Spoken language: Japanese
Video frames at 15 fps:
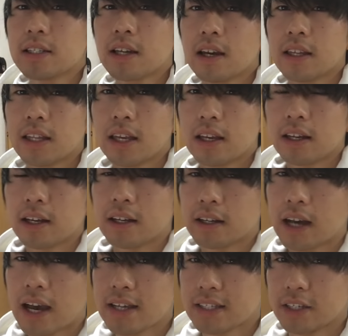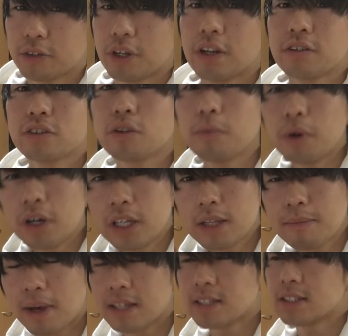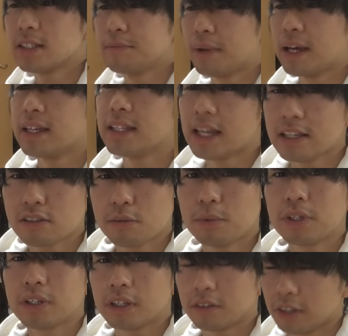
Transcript: しかけて返してくれる人もいますまあいない人もいるけど